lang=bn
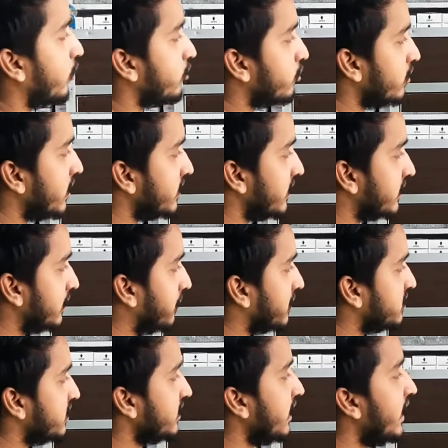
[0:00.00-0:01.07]
কন্ট্রোলার দেখতে
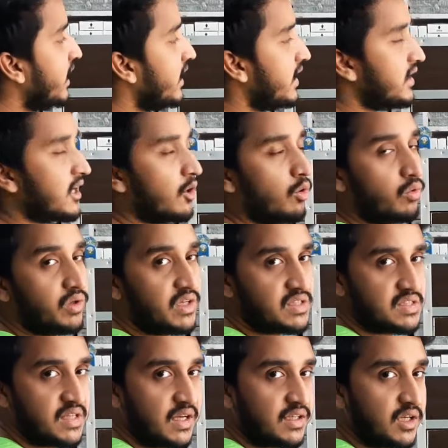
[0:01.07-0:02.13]
পাচ্ছেন এটা হলো
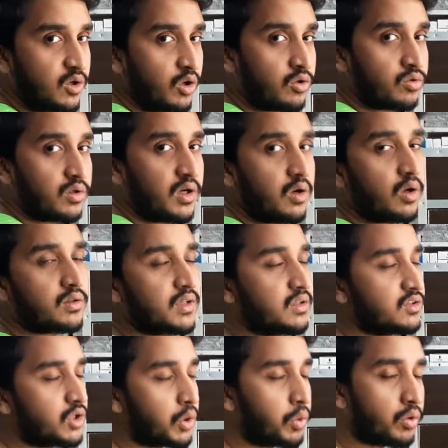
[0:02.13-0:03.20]
ডিসি একটি কন্ট্রোলার অর্থাৎ
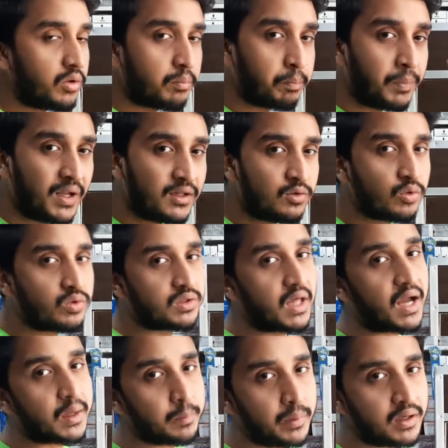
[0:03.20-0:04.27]
যখন বিদ্যুৎ
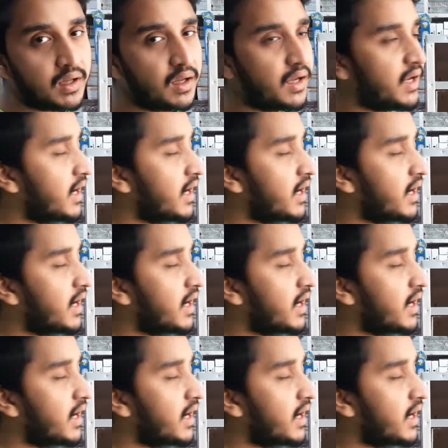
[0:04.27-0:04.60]
থাকবে না